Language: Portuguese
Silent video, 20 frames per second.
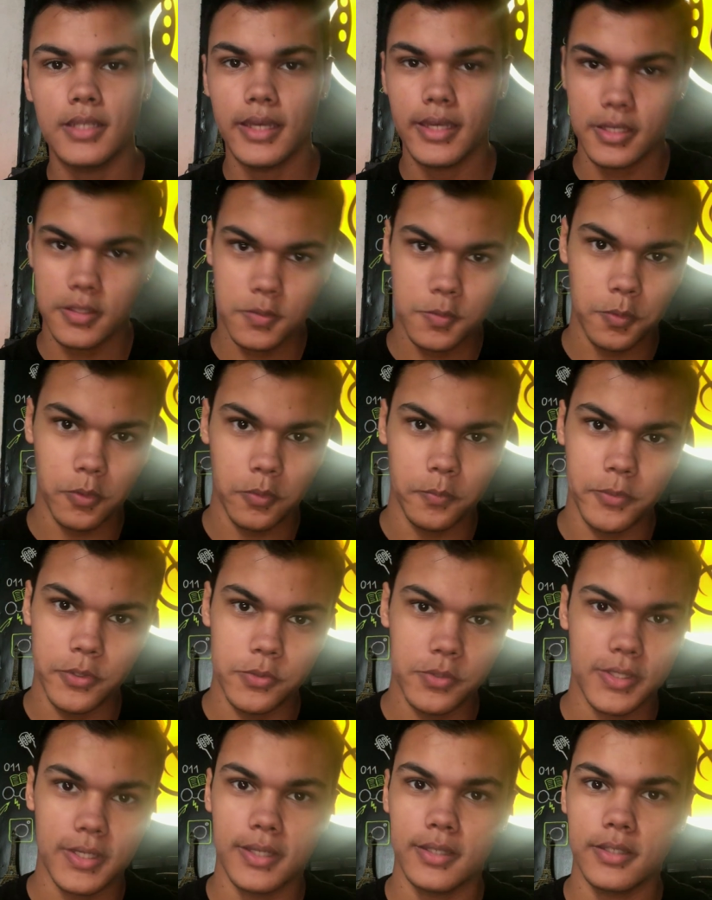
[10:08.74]
a Expo
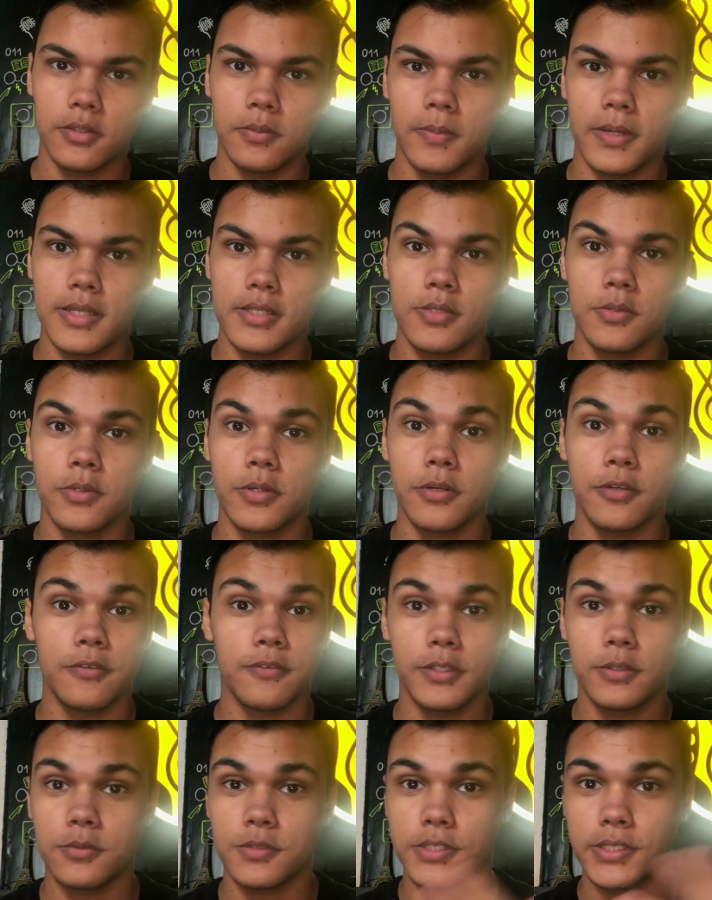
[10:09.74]
Music aqui no Brasil, que é um
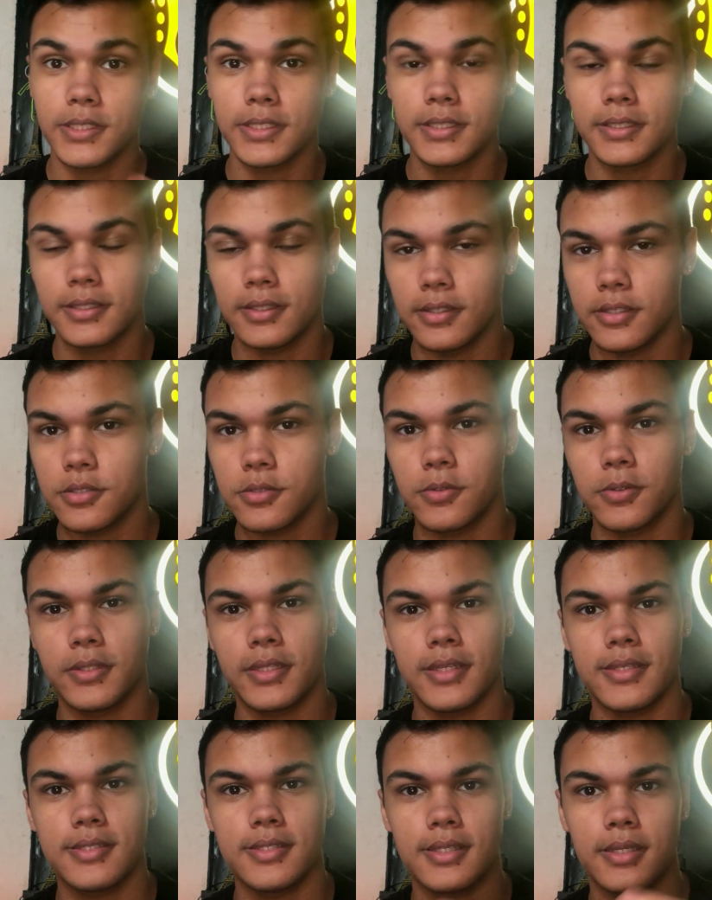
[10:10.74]
evento gigantesco que
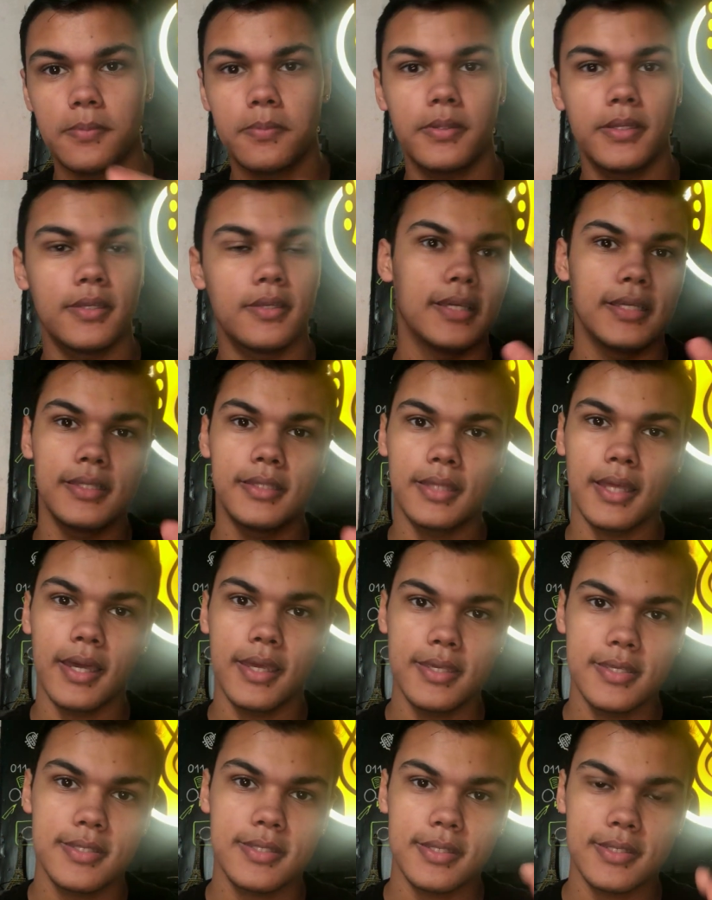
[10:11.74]
tem sempre
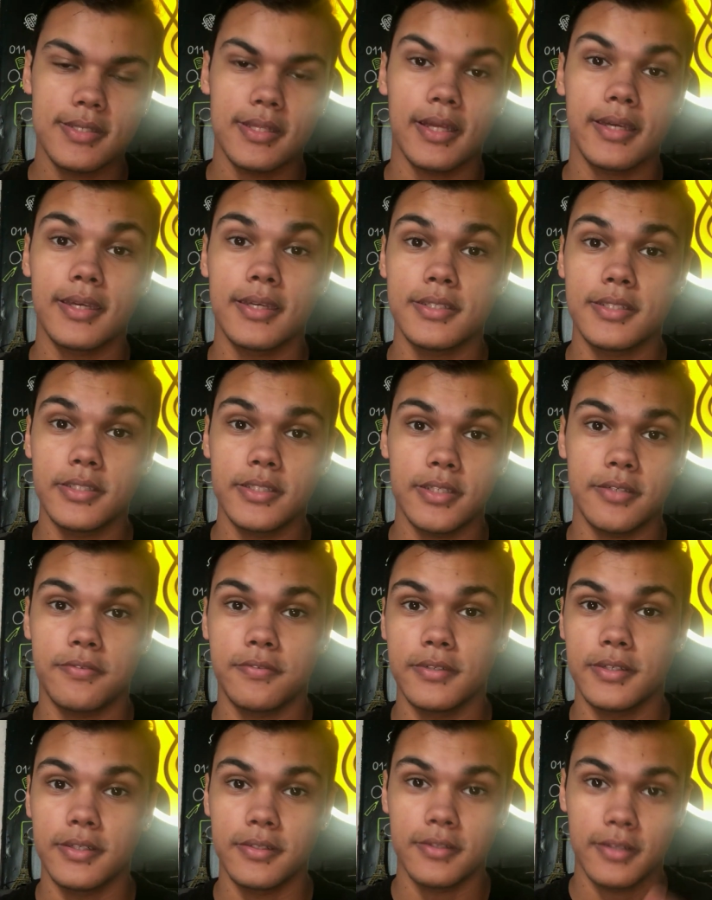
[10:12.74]
guitarristas lá que a gente é
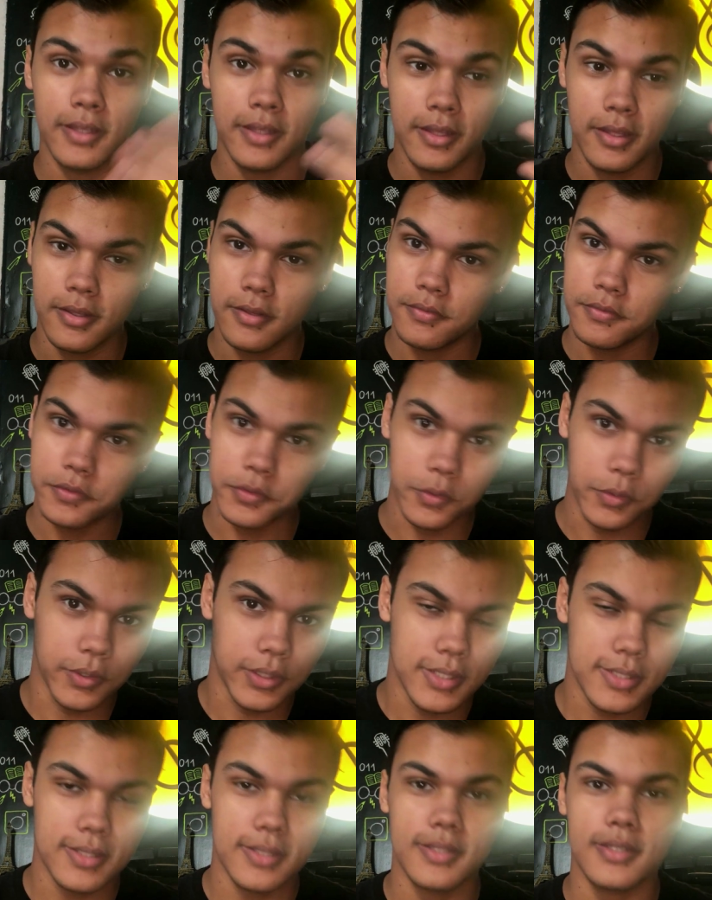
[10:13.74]
fã,
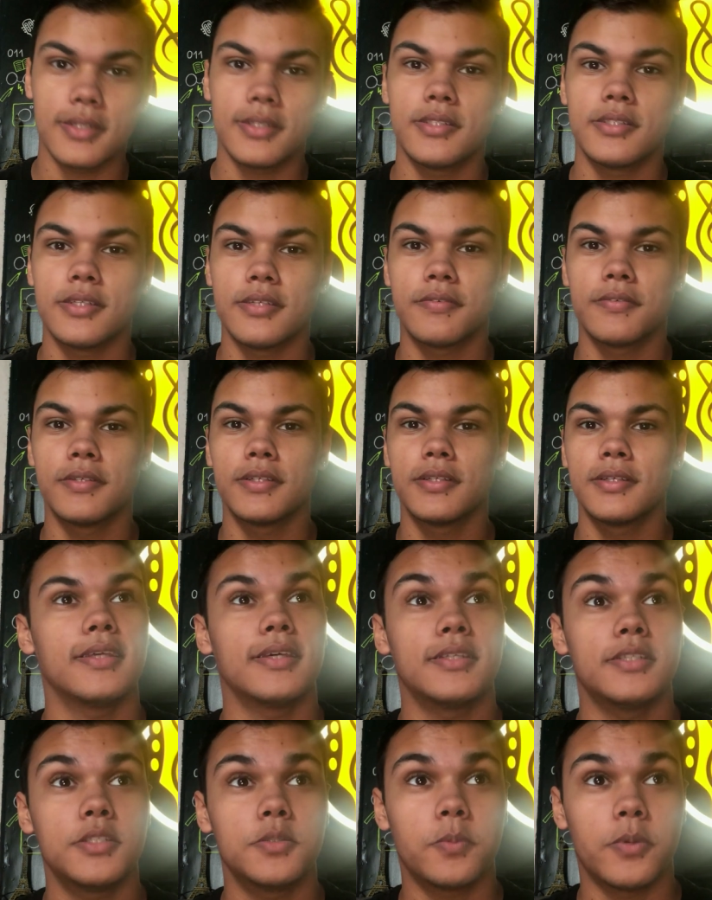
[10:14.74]
violonistas que a gente é fã, que
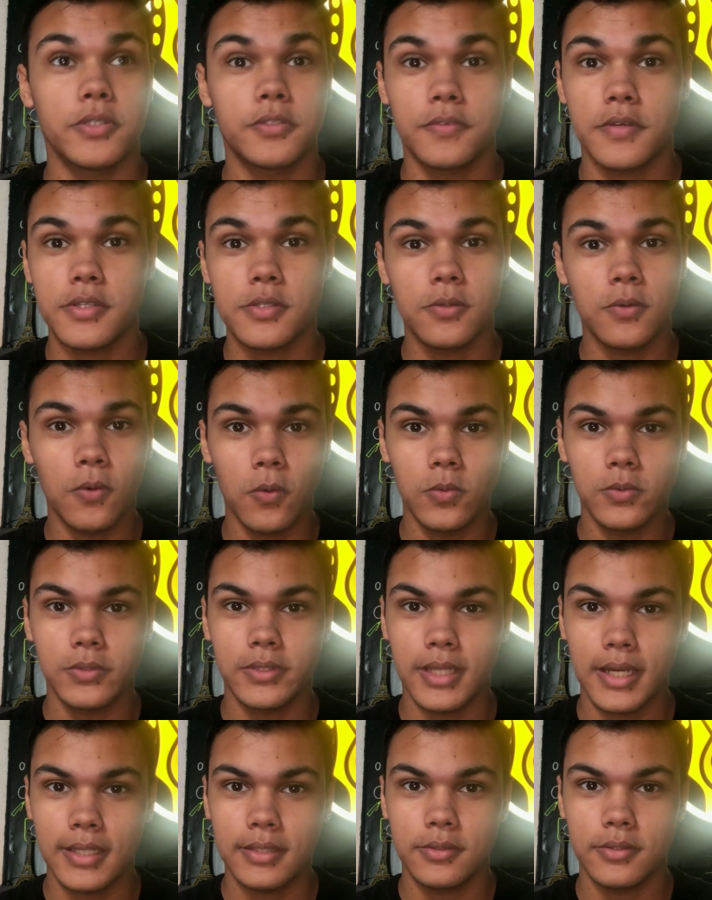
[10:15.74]
a gente pode fazer um
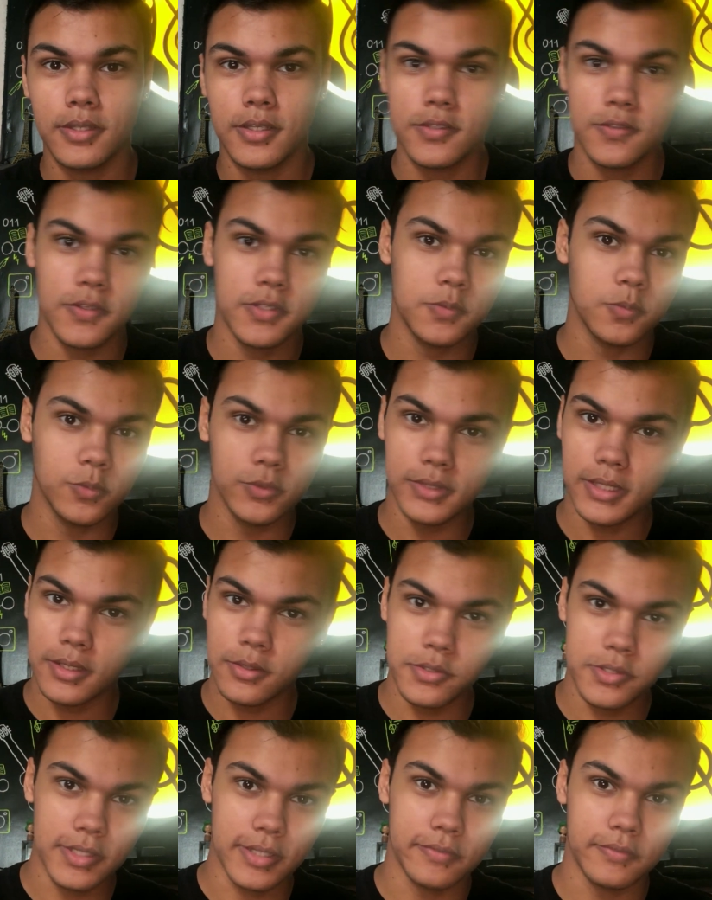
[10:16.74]
contato e às vezes mudar
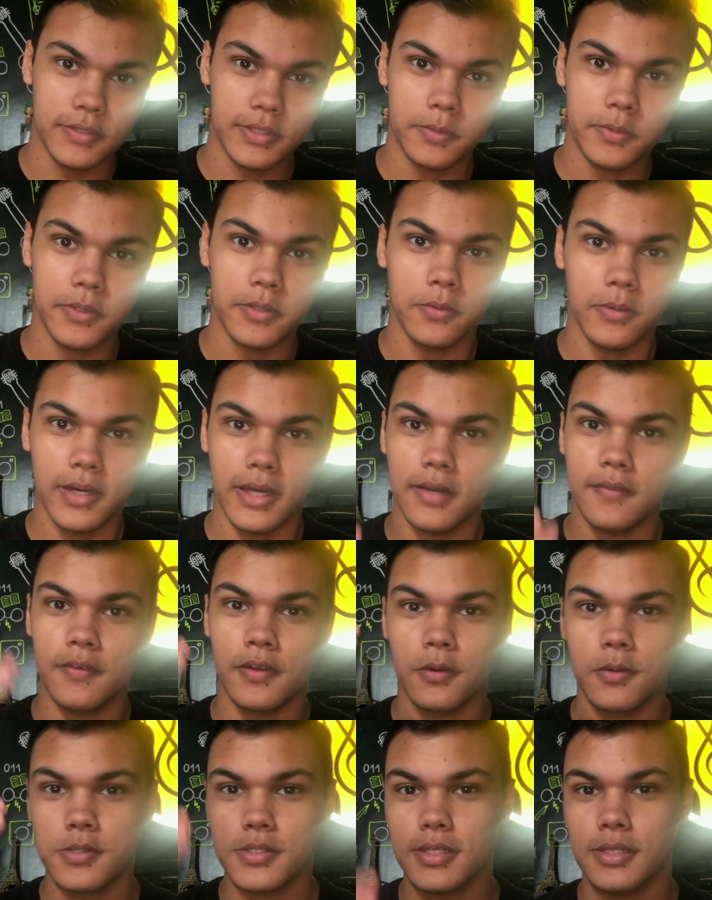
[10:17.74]
nossa vida porque o cara vai
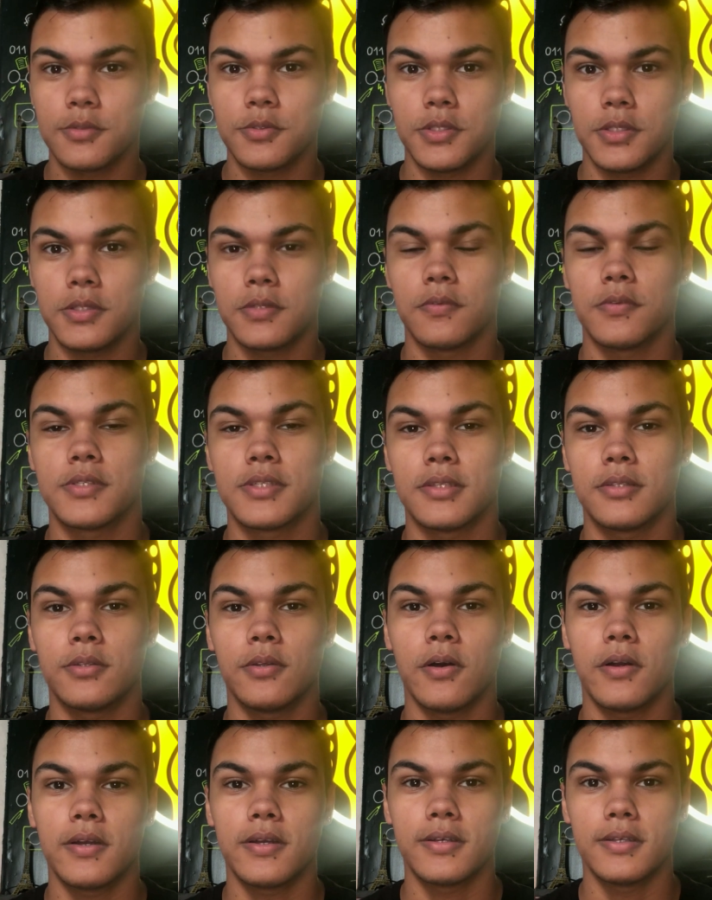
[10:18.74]
gostar do jeito que você
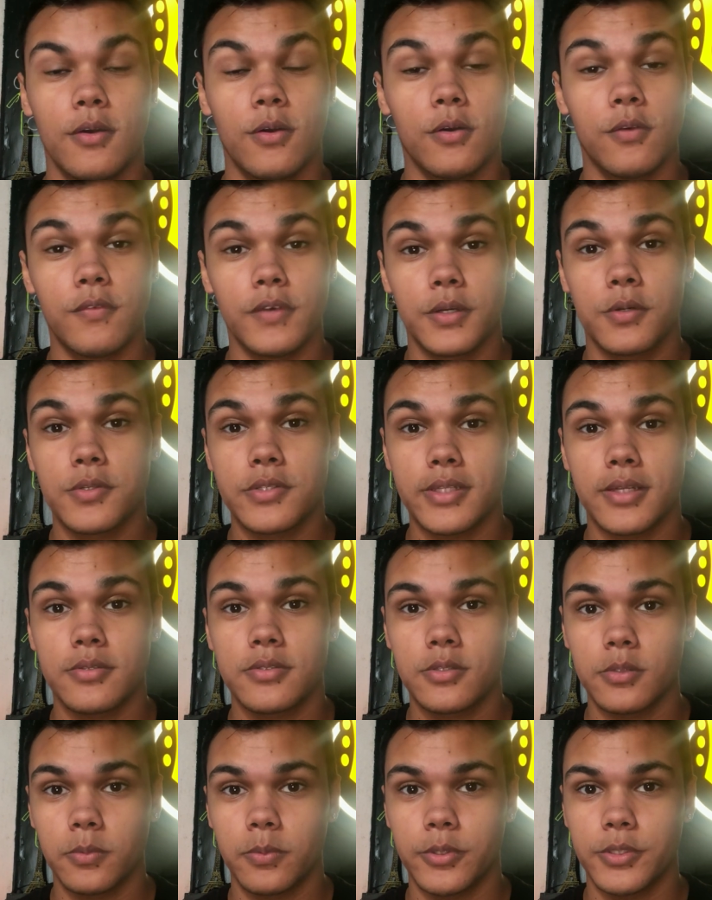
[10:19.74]
toca ou vai gostar do
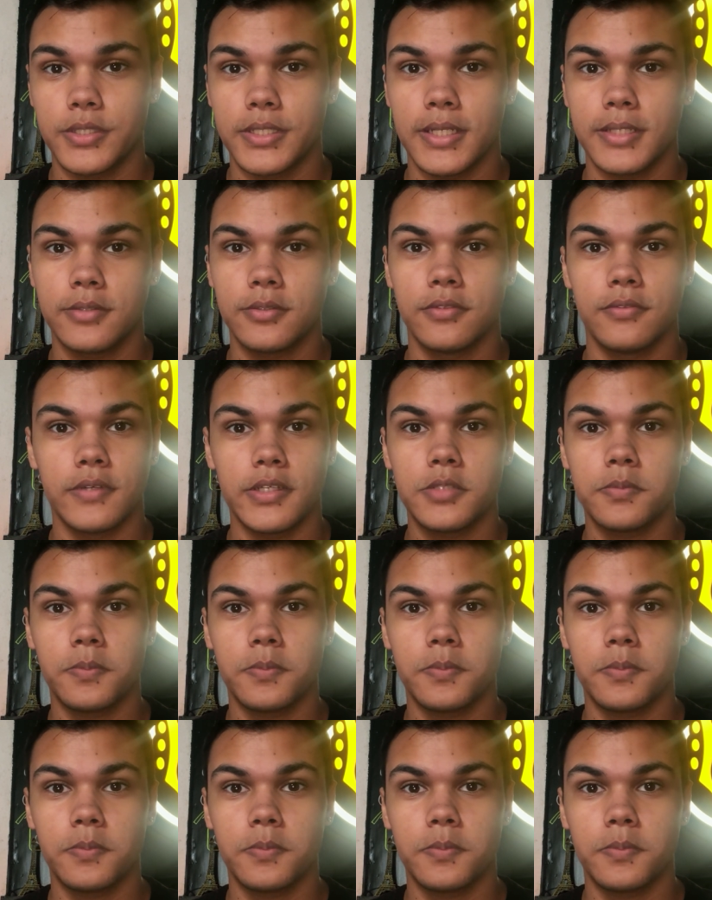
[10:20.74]
seu projeto e vai te